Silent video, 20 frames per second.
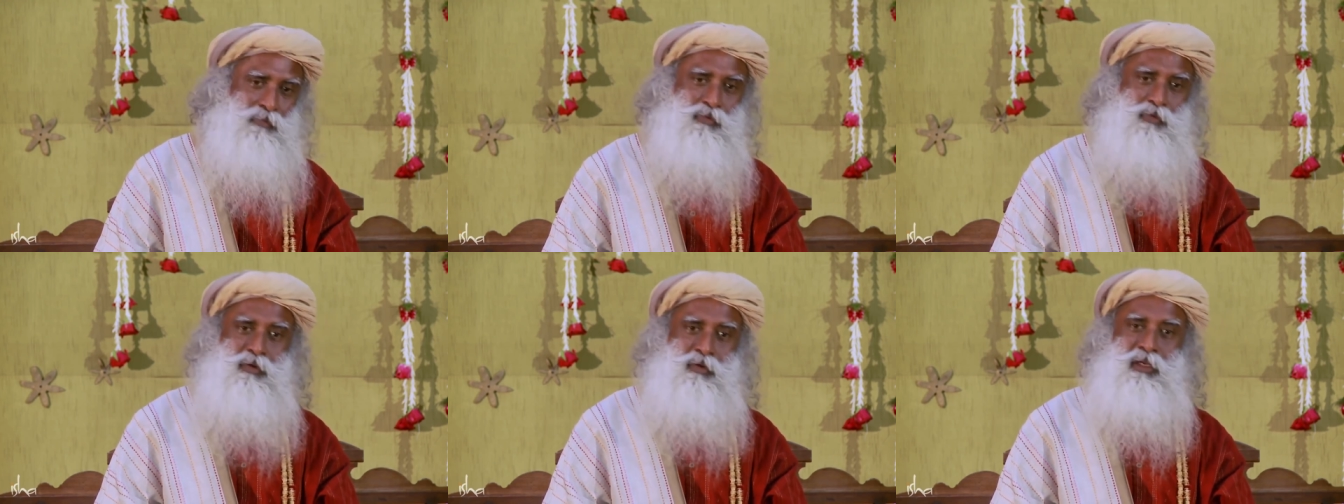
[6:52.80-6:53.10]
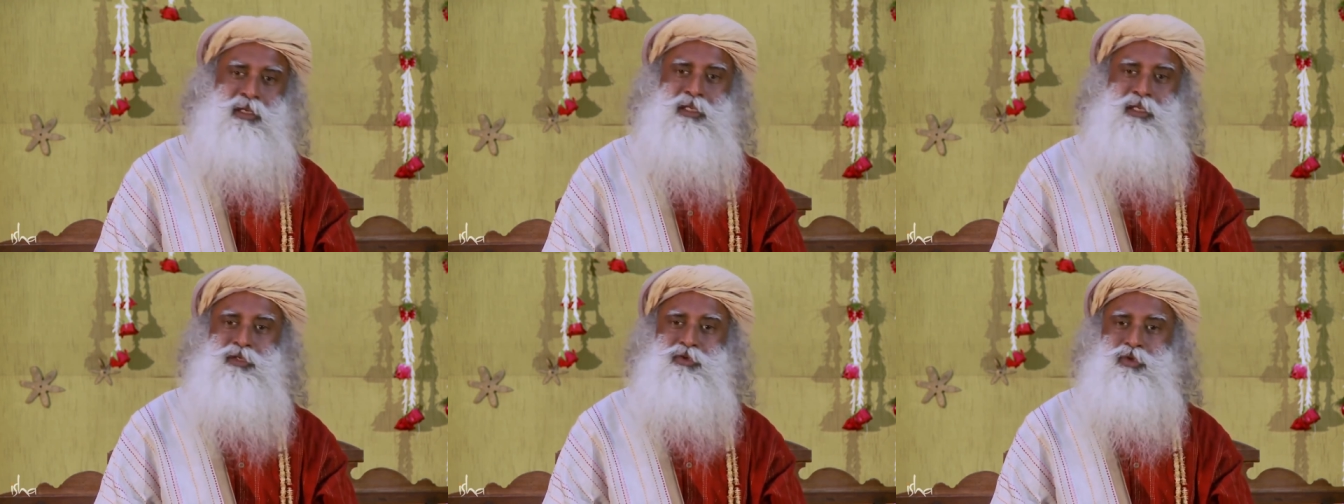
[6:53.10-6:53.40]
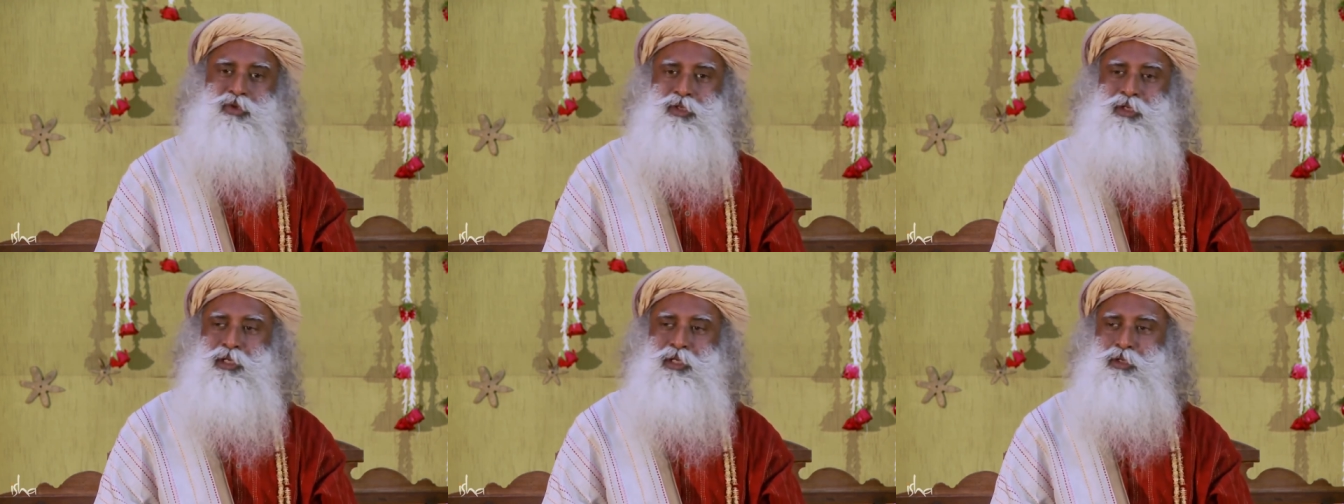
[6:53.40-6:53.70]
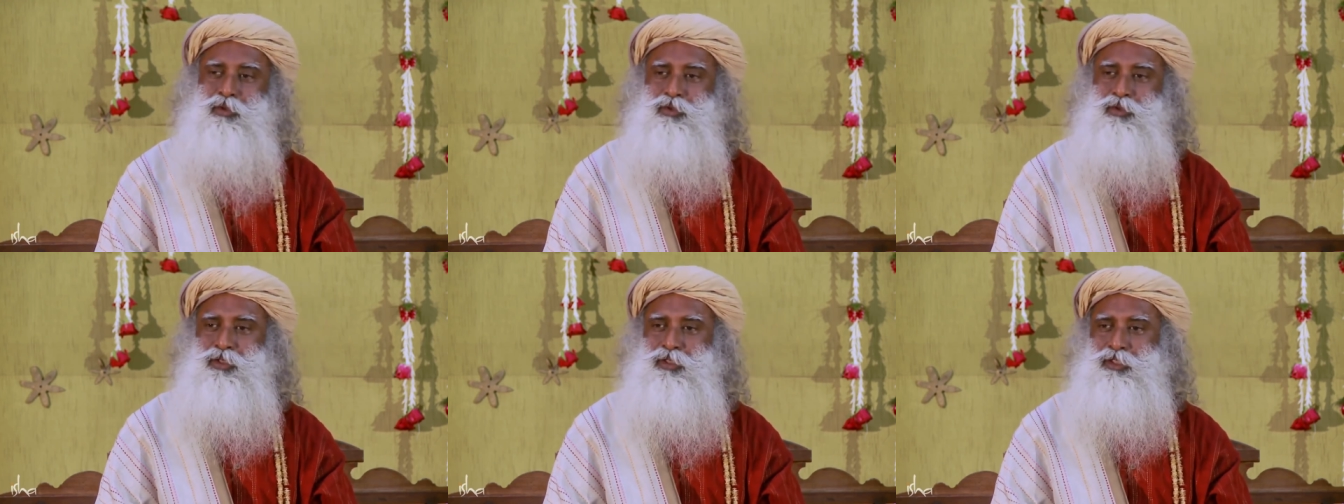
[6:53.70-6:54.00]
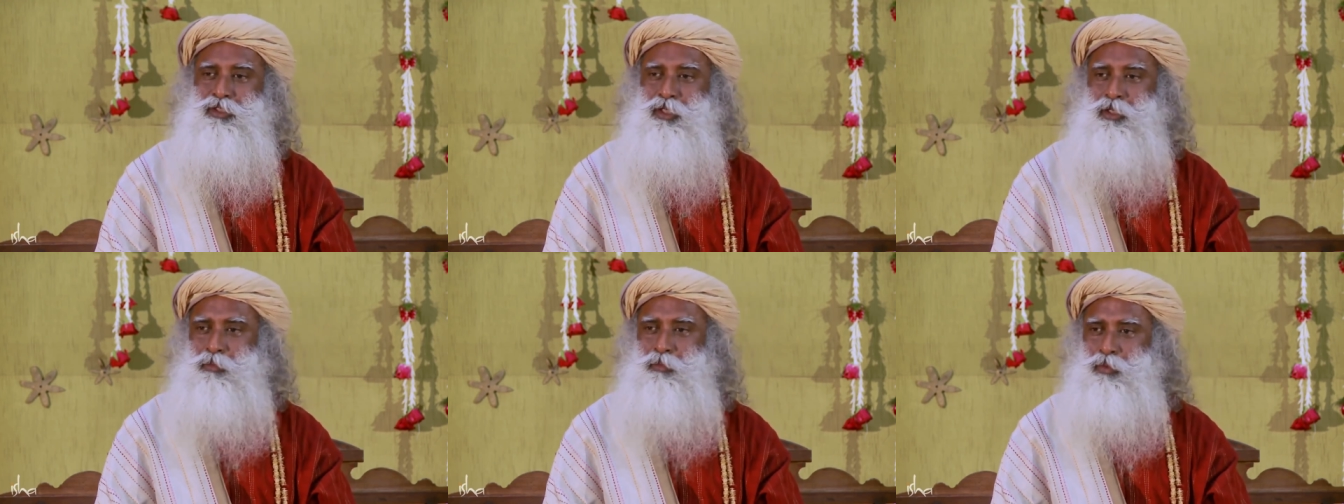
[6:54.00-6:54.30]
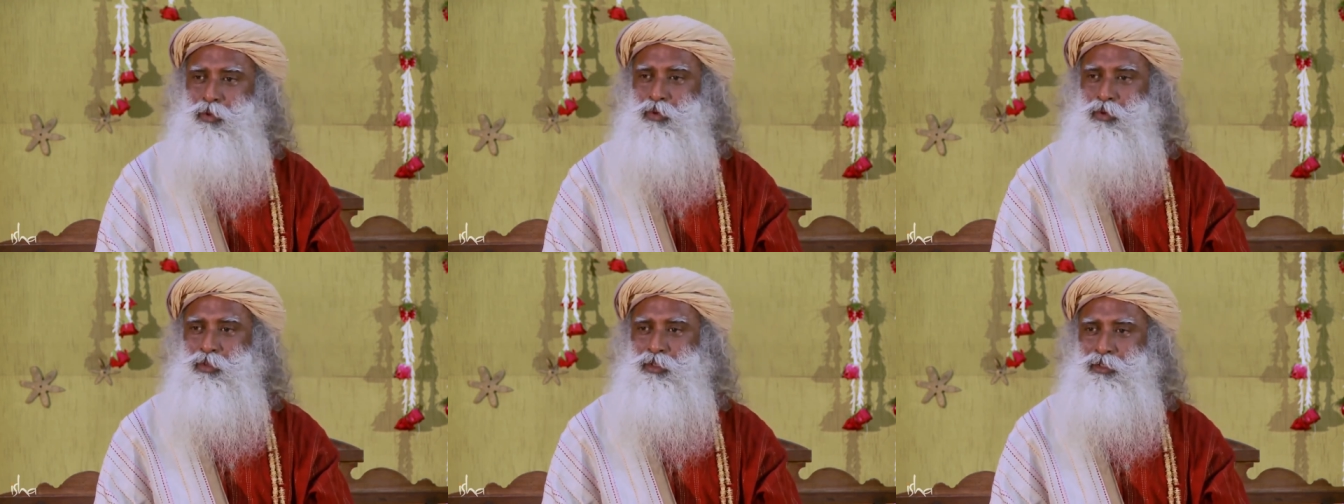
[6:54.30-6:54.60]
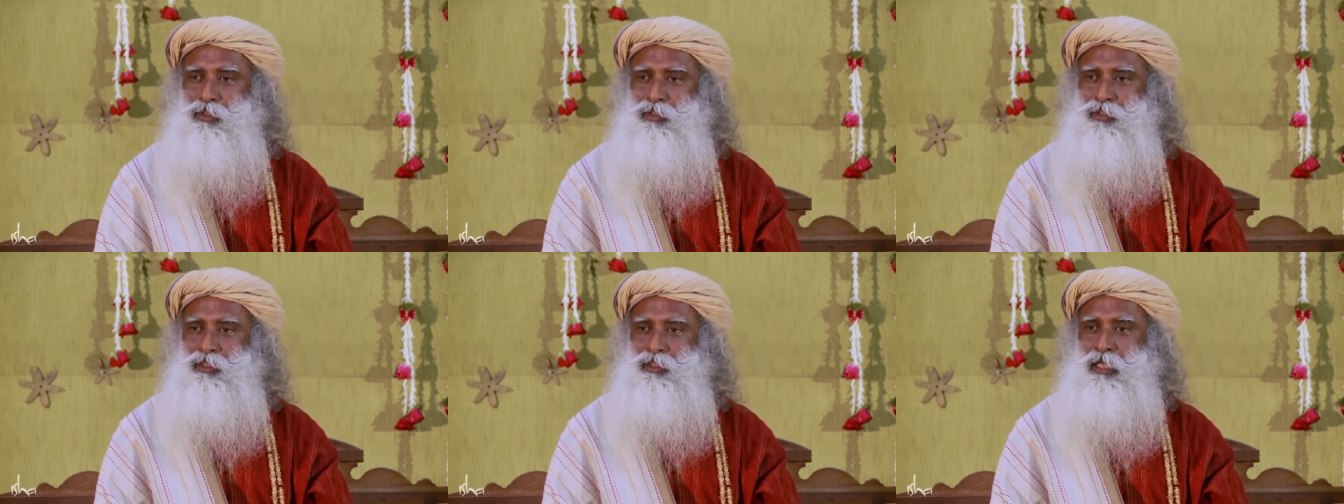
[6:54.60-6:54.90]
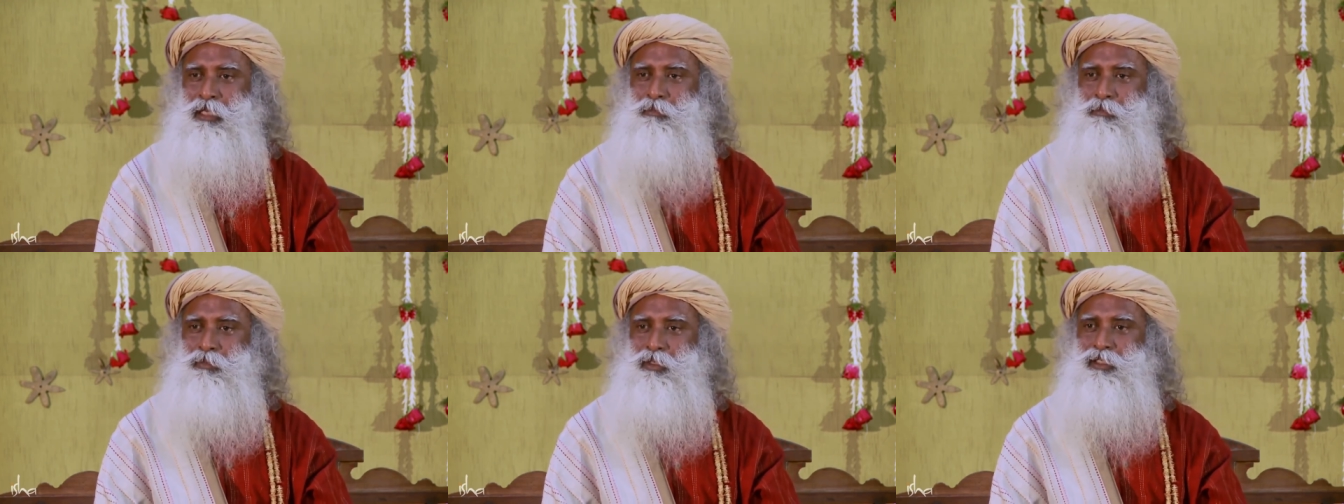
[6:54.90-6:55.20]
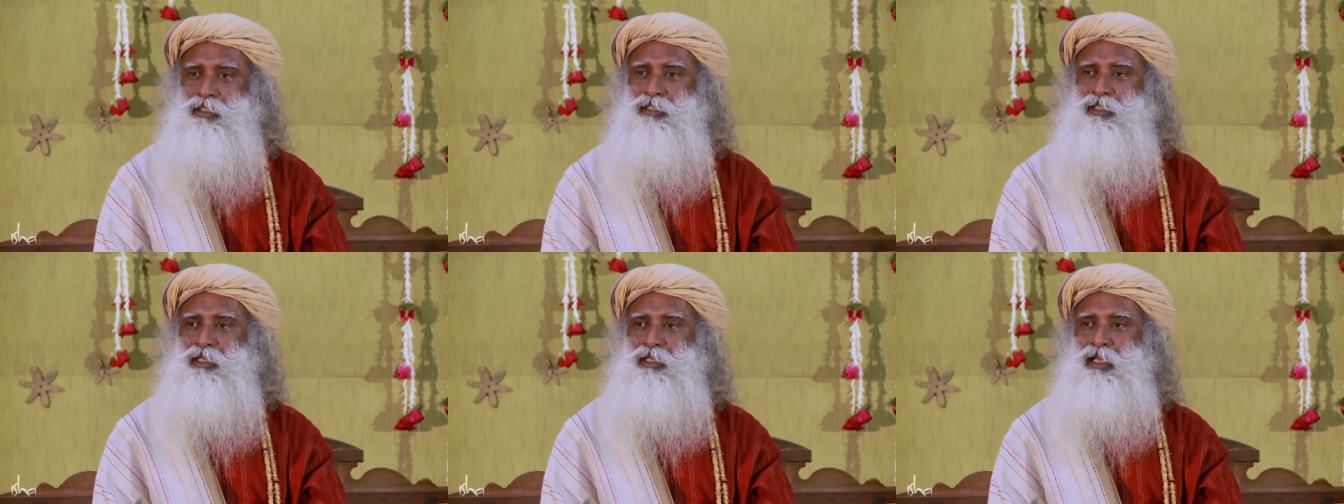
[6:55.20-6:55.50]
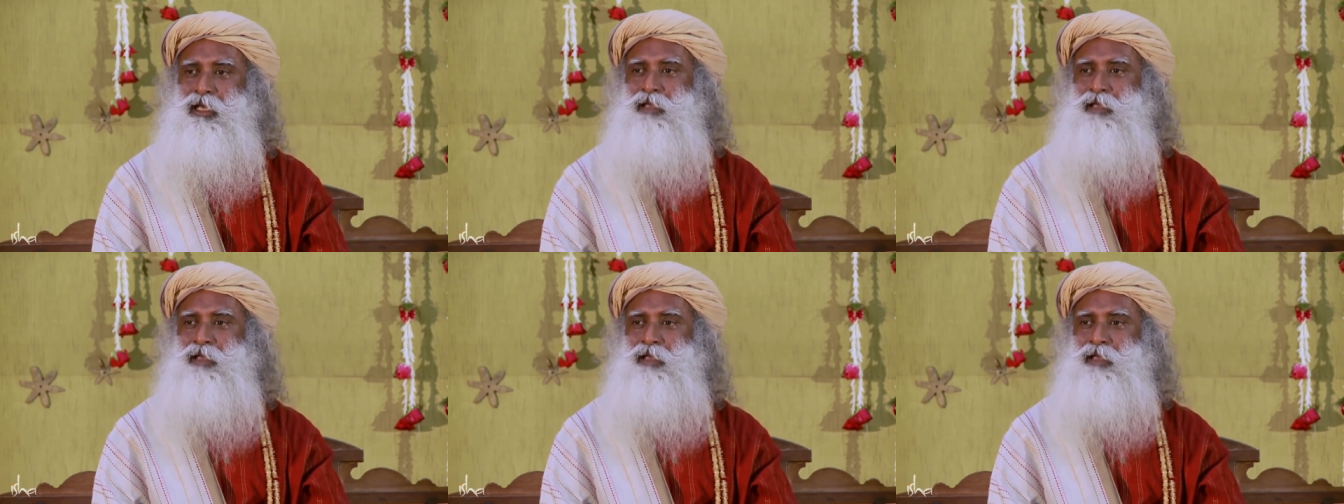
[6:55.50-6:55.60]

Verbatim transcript: Wenn deine Illusionen zerstört sind, bedeutet dies,